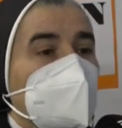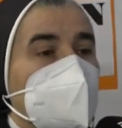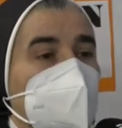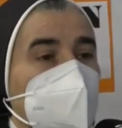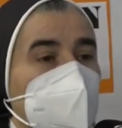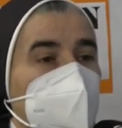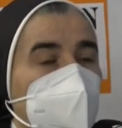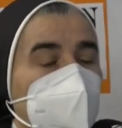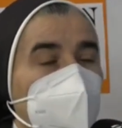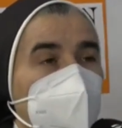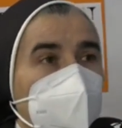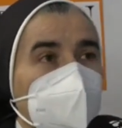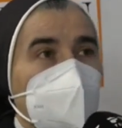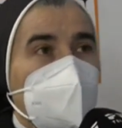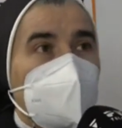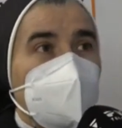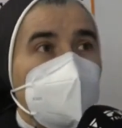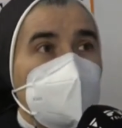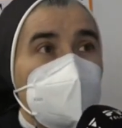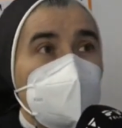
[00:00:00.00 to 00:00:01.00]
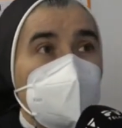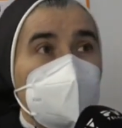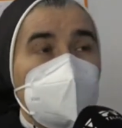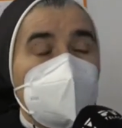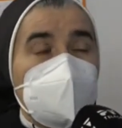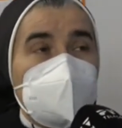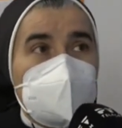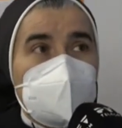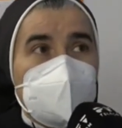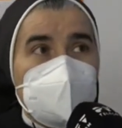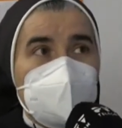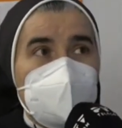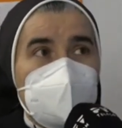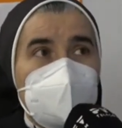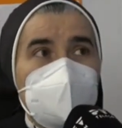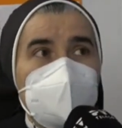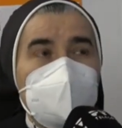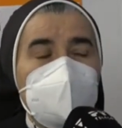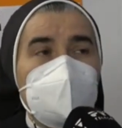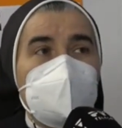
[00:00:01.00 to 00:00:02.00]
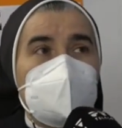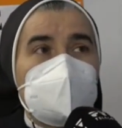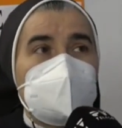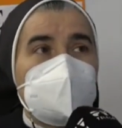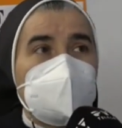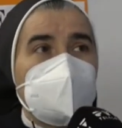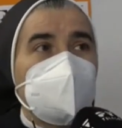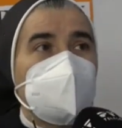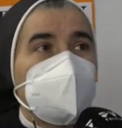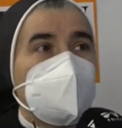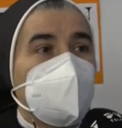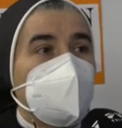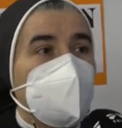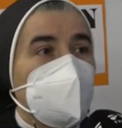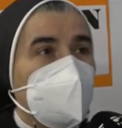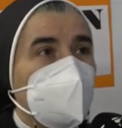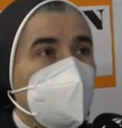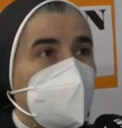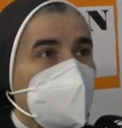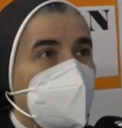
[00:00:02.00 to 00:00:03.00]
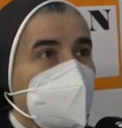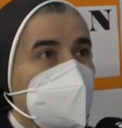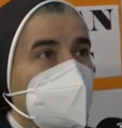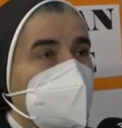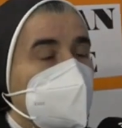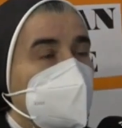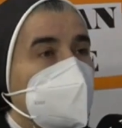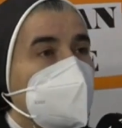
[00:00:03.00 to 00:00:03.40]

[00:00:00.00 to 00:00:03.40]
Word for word: la llamó apóstol josefino del siglo XIX